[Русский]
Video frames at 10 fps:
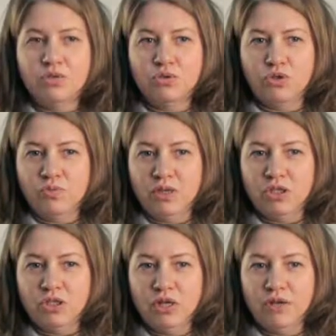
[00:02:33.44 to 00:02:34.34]
очень
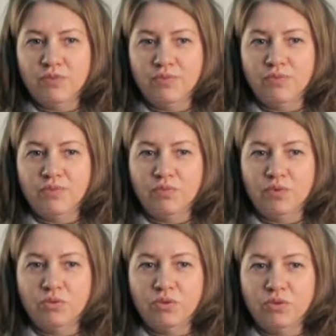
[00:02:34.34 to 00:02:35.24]
большая в
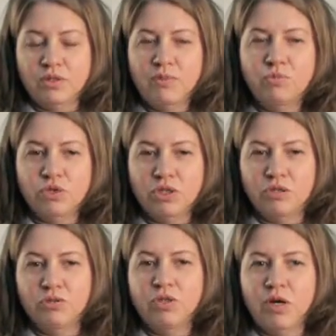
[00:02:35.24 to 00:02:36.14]
том, что там уже
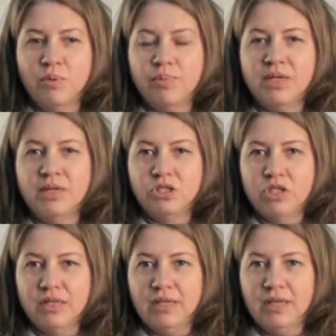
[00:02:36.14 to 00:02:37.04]
идет как бы
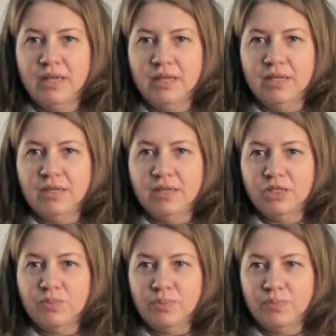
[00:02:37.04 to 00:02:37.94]
продолжение.
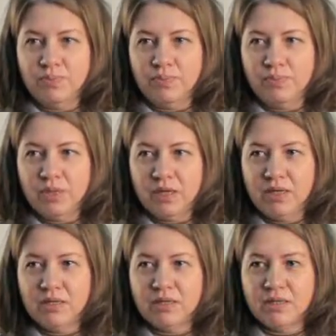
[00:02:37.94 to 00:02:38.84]
Здесь
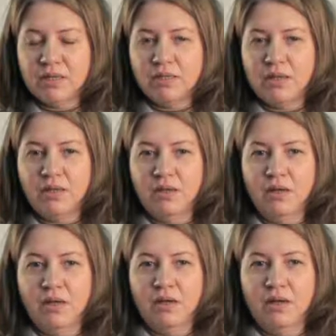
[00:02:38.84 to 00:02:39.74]
Михаил рассказал
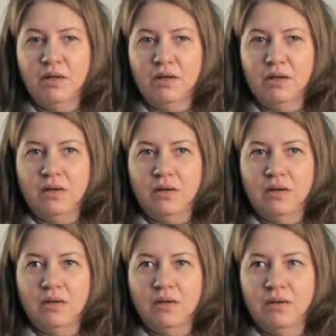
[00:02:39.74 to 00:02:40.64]
а,
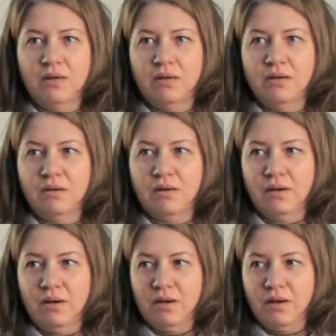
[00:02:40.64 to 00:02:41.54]

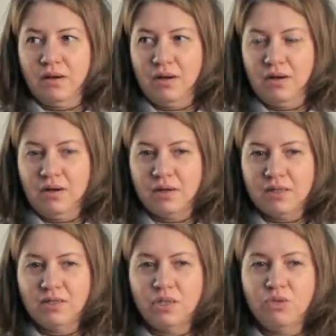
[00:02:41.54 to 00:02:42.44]
о
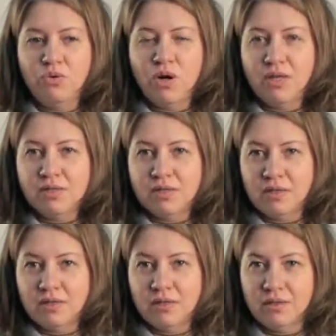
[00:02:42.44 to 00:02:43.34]
разных
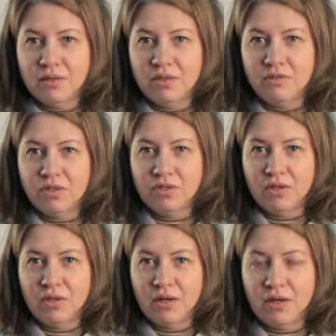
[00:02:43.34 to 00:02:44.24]
нюансах этого
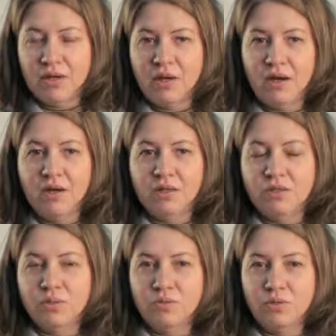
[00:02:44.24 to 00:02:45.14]
языка, как
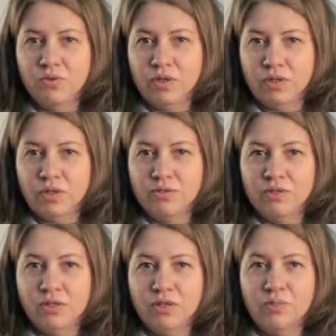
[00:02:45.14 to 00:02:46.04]
эти буквы
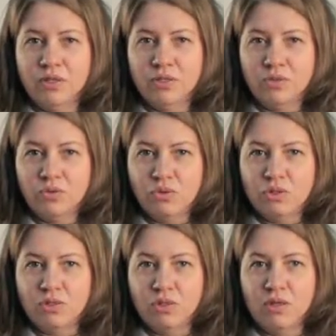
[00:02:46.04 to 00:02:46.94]
все
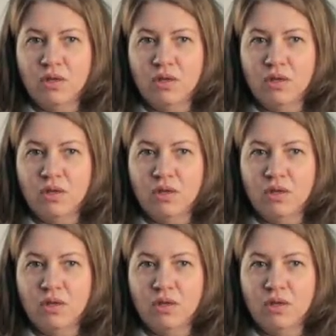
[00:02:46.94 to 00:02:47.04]
произносятся,